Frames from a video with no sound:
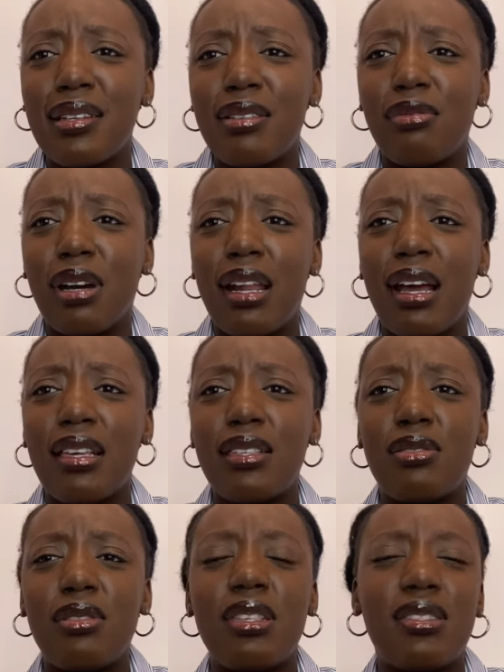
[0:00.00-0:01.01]
Voilà,
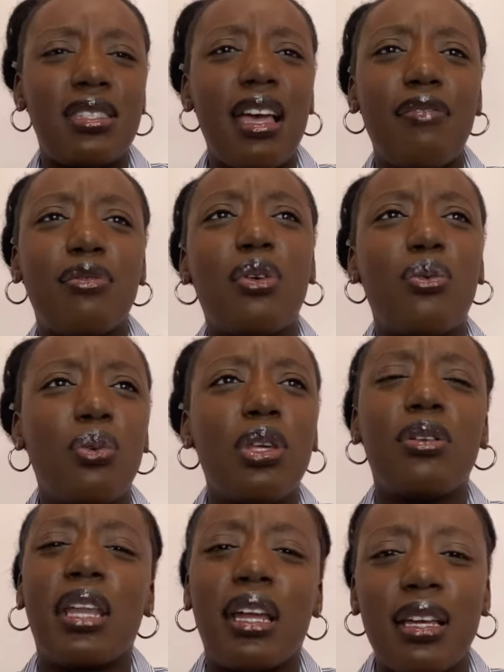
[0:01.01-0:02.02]
ils, savent que oui,
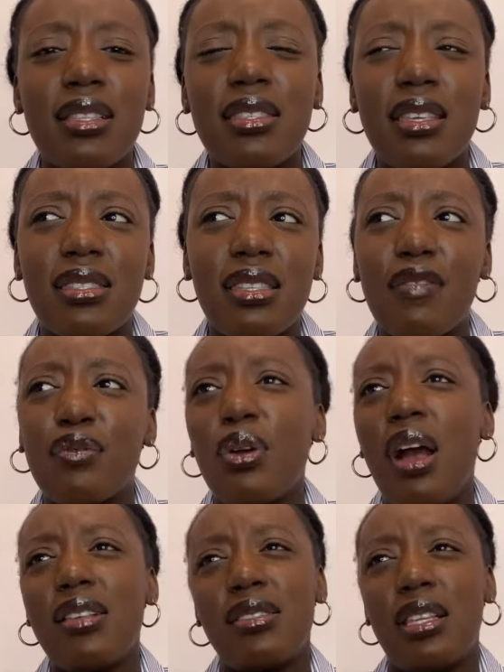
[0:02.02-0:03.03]
on est chrétien, ils savent que à
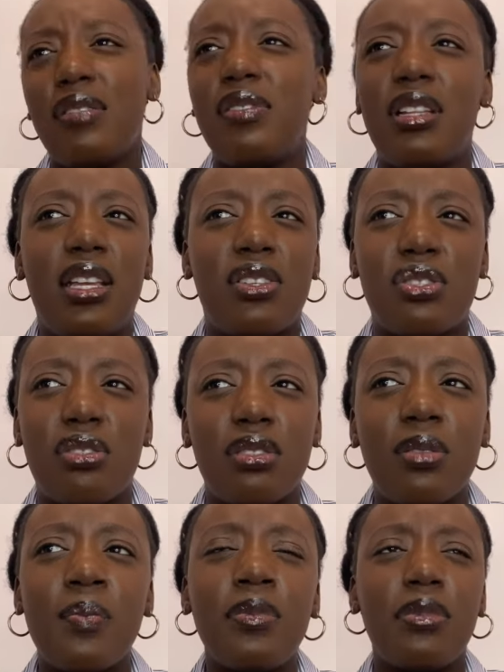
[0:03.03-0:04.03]
ah, cette fille elle chante,
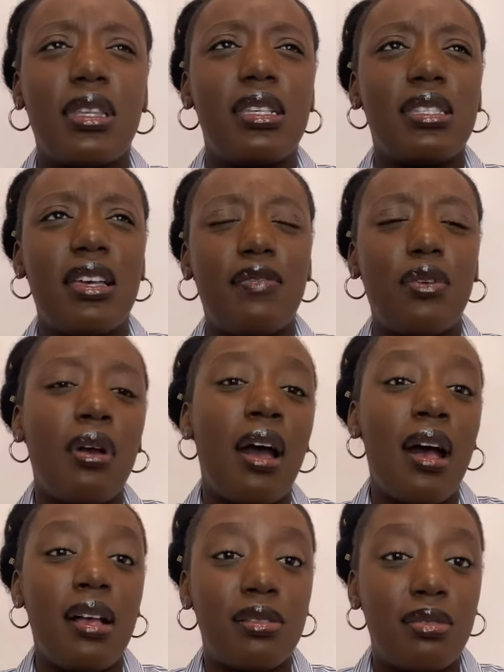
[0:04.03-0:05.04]
ils savent que
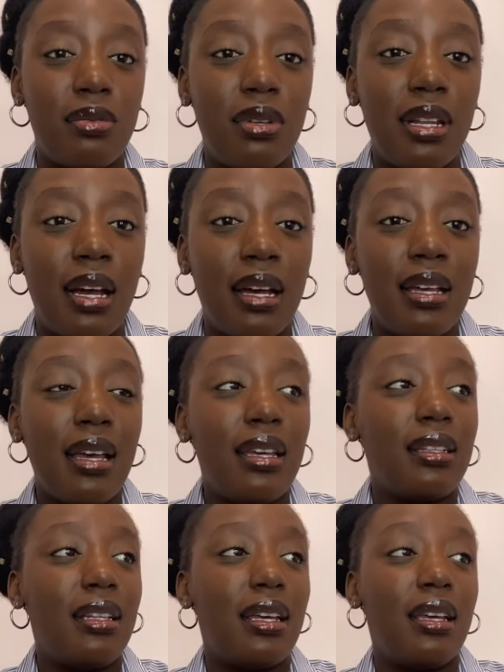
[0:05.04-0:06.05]
à ah, celui-là,
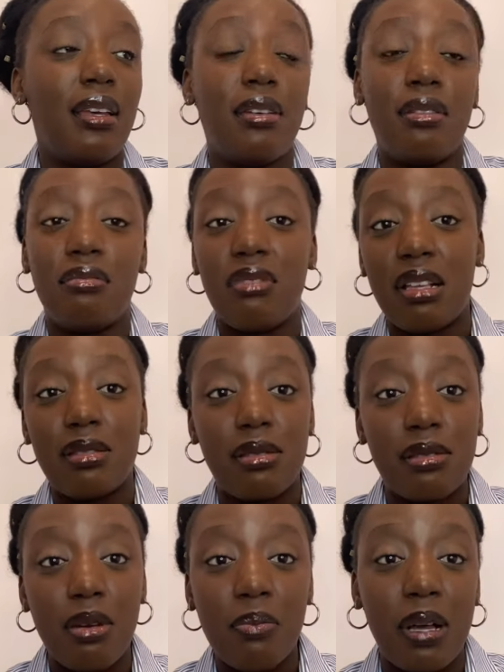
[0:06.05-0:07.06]
il est
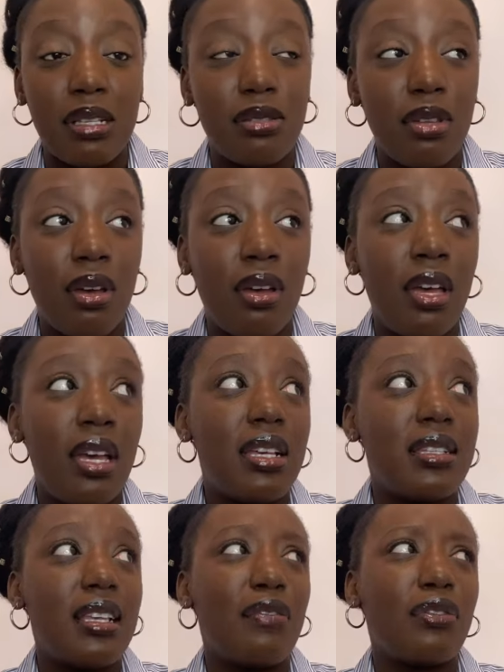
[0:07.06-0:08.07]
assistant pasteur, ils
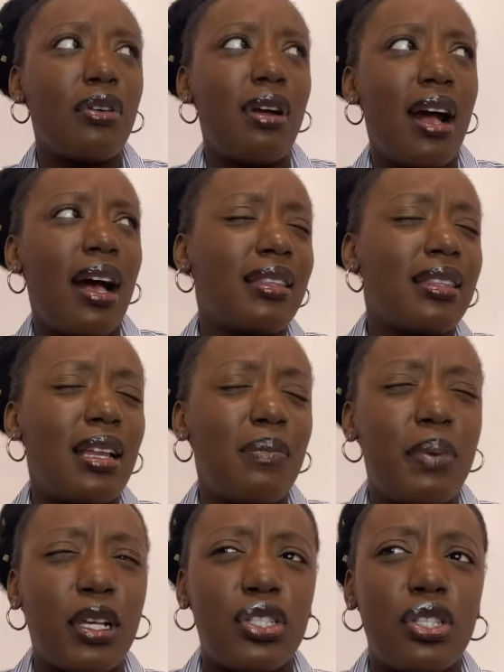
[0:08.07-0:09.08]
savent que à ah, telle
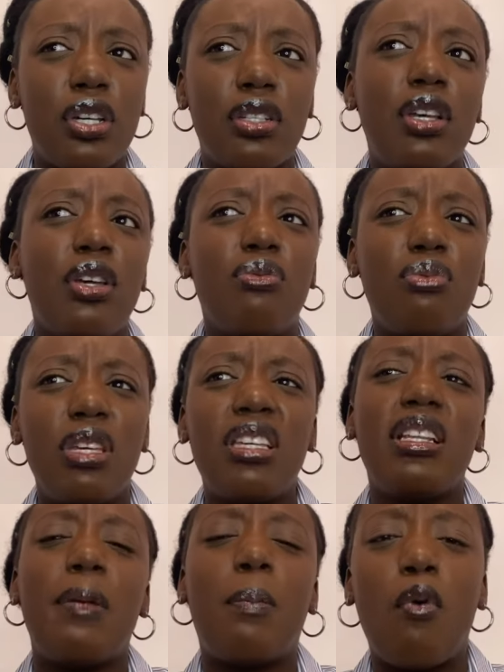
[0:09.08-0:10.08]
personne, oui,
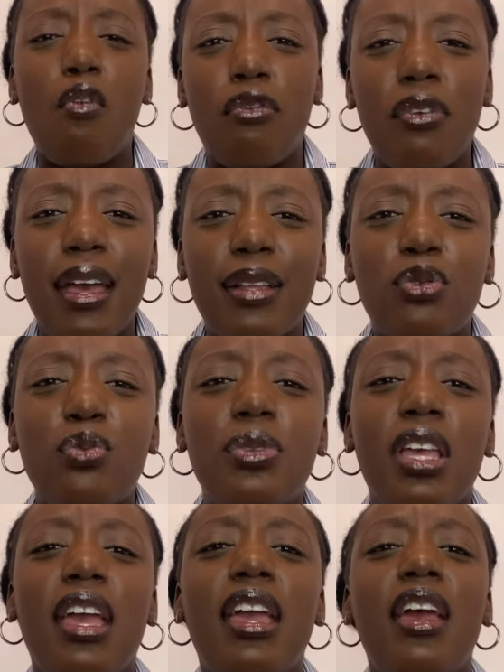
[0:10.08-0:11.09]
il est prophète ou
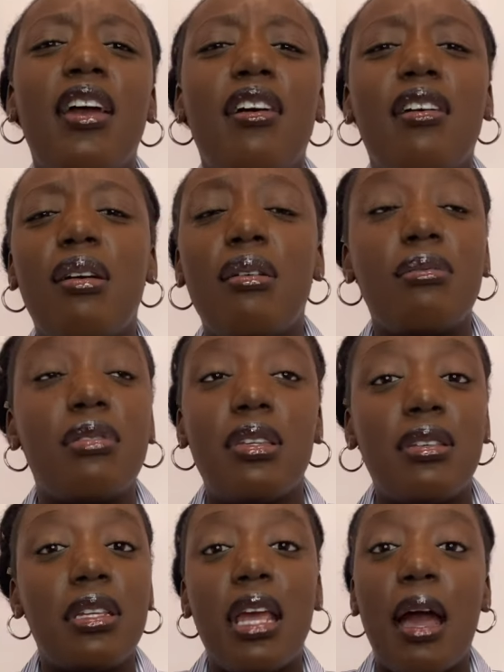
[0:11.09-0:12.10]
bien euh, il,
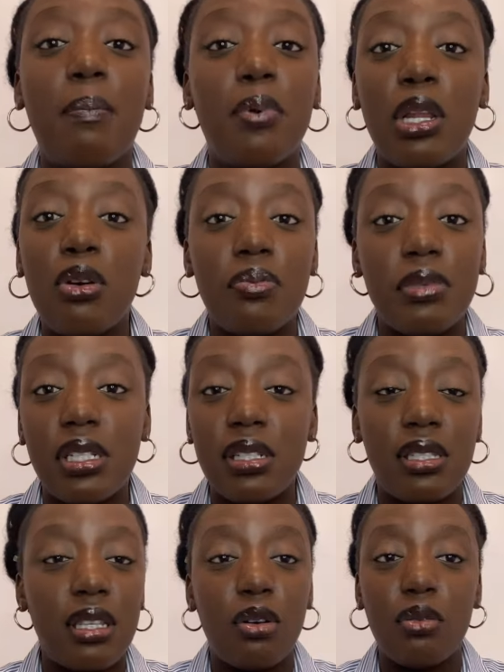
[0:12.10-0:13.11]
il est appelé au
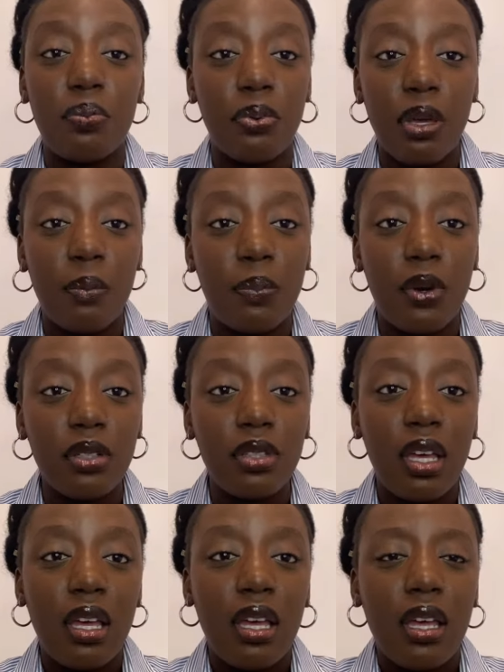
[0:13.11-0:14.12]
ministère ou peu importe.
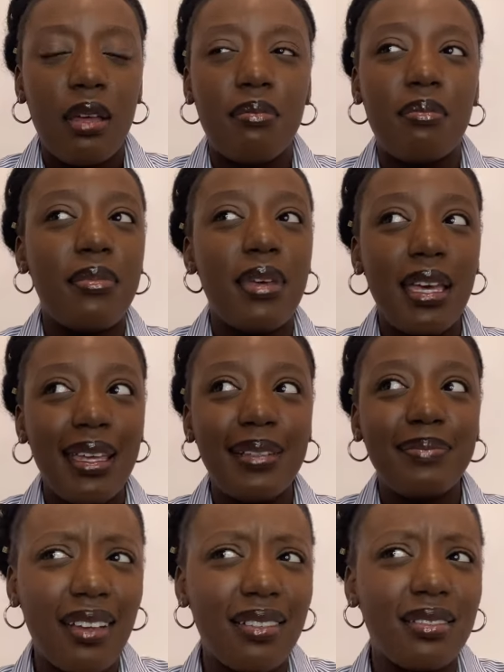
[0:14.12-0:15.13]
Mais
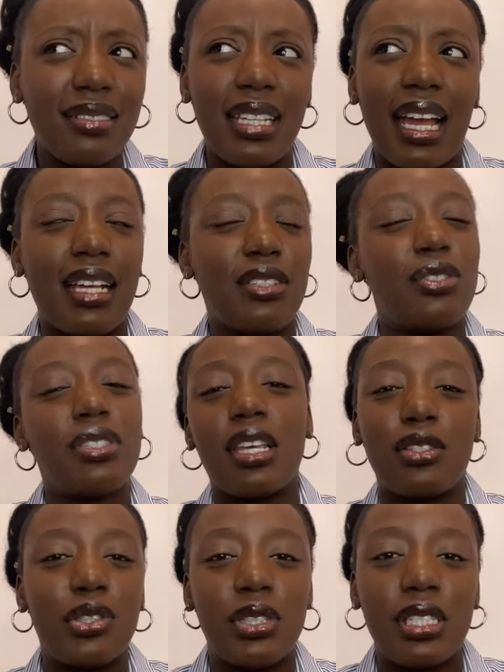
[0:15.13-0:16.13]
il y a juste
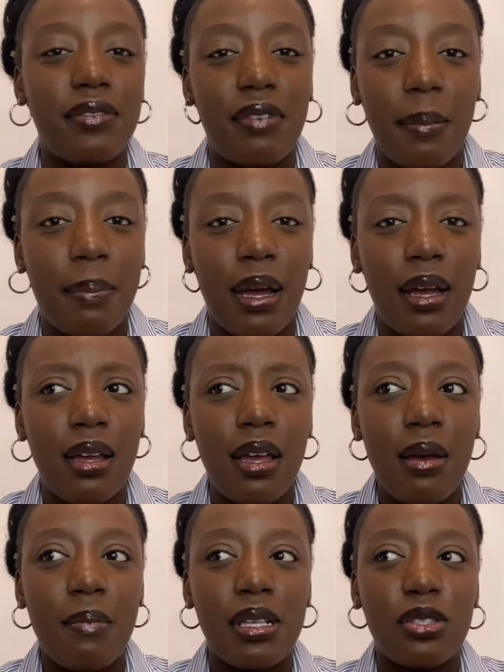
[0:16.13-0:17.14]
quelque chose qui va pas.
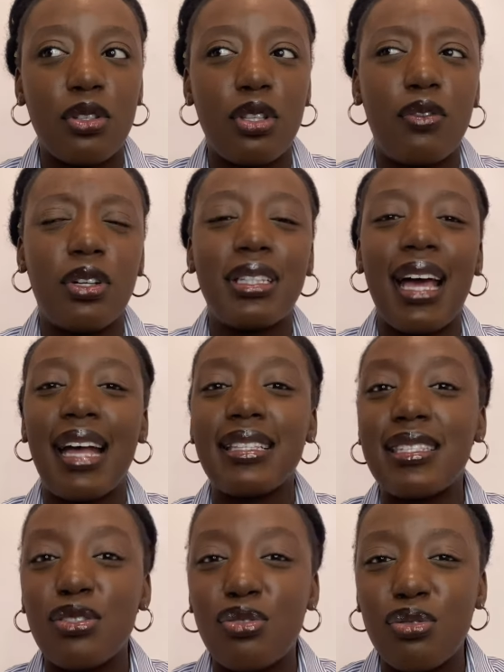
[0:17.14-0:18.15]
Parce que dans votre
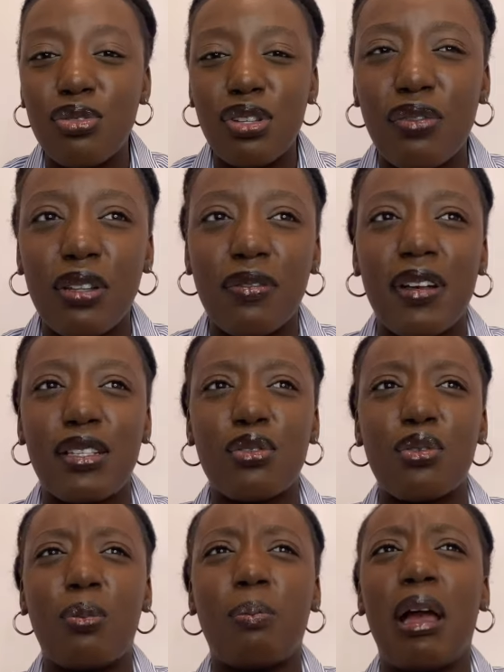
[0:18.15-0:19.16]
attitude, votre façon
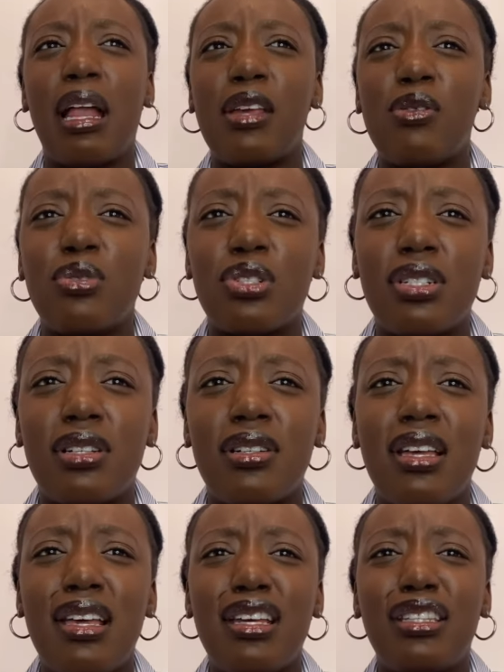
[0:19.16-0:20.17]
de parler aux gens,
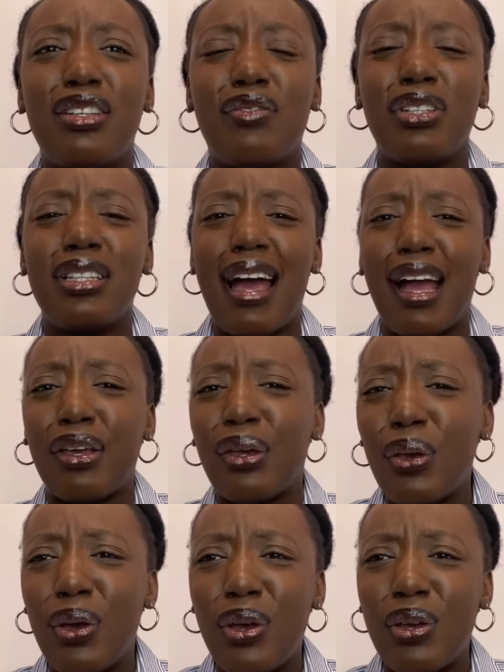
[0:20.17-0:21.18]
dans votre
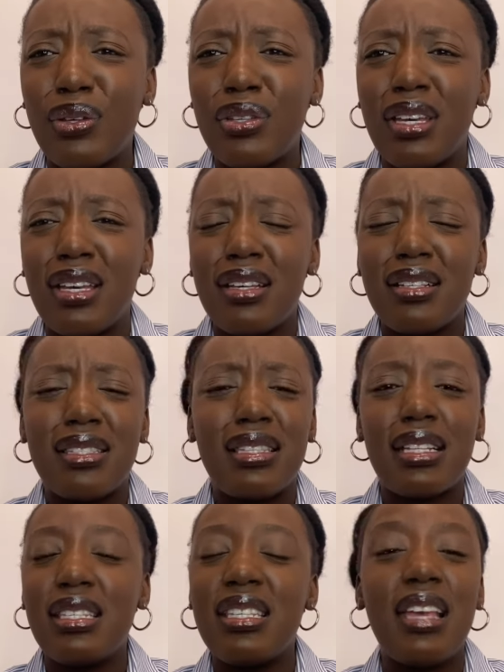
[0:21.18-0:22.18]
accueil,
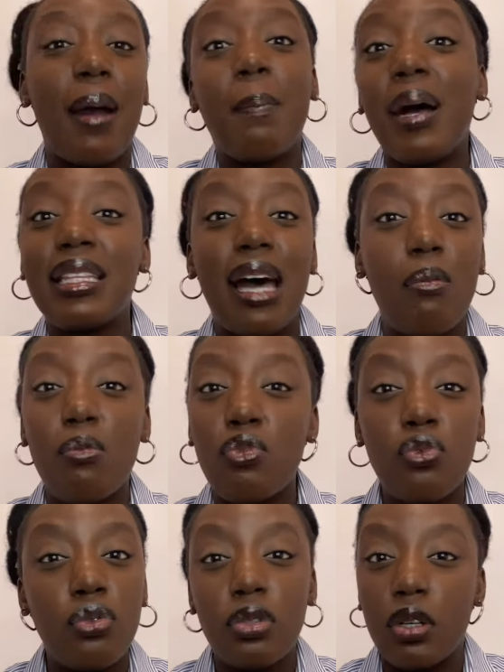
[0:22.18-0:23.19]
c'est-à-dire il n'y a pas
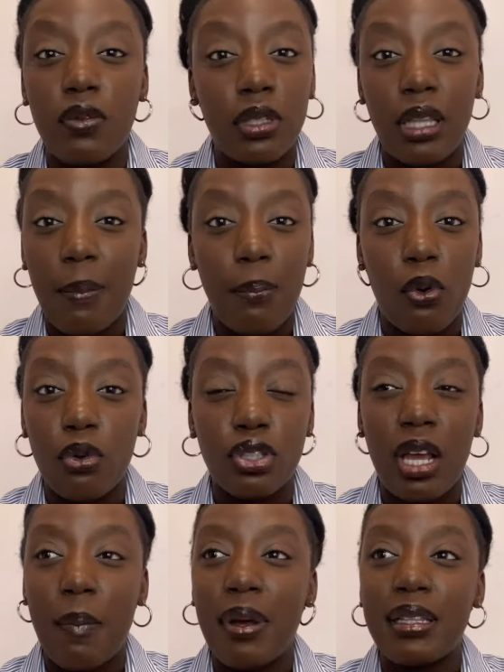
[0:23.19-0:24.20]
d'amour dans votre approche, il
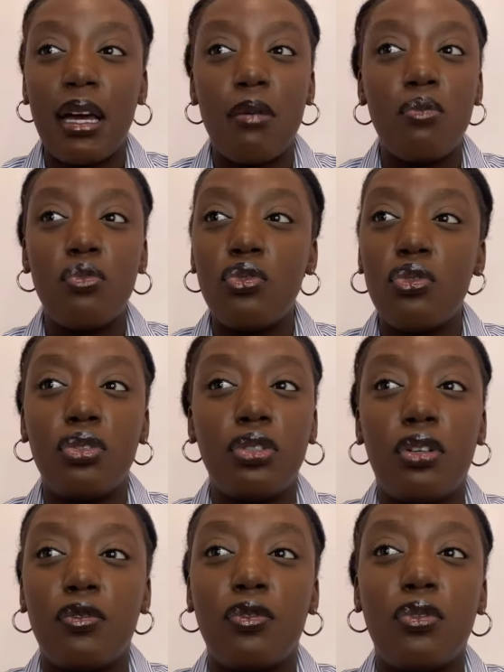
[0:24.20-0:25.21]
n'y a pas d'amour
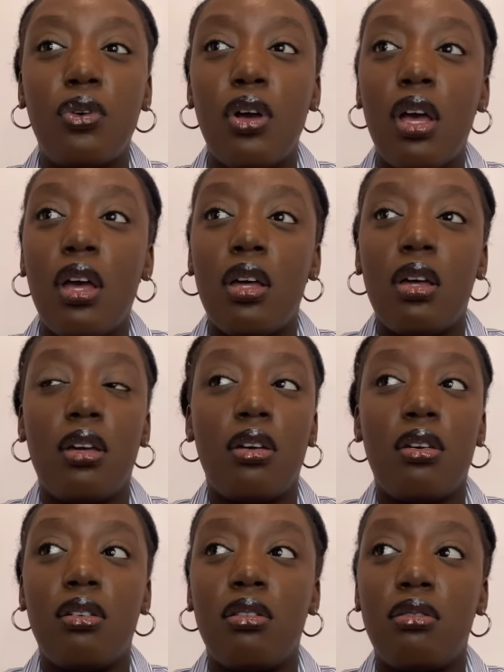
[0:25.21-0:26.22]
dans vos
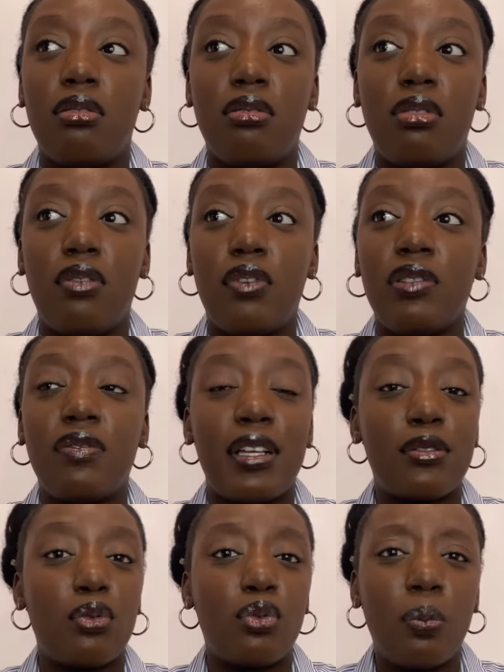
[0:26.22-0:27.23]
euh, dans votre
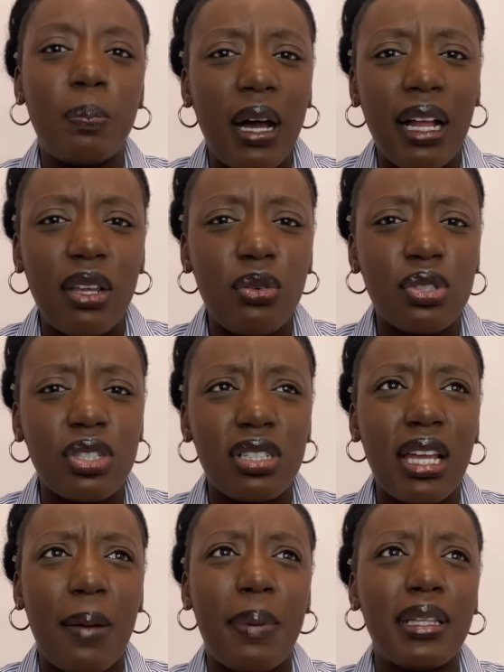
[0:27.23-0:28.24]
façon de parler aux gens, il
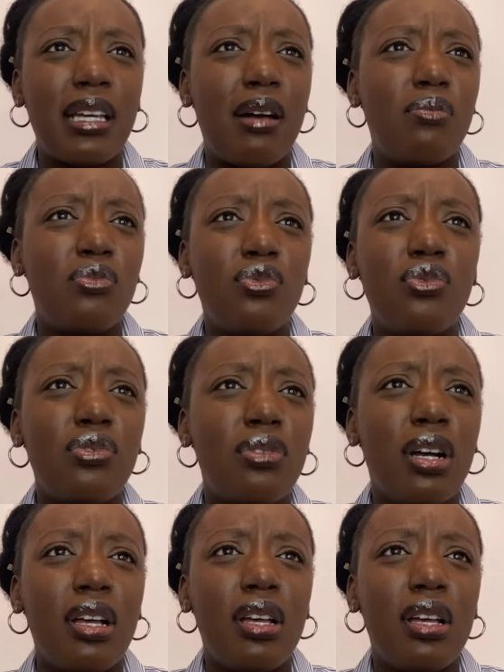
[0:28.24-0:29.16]
n'y a pas d'amour.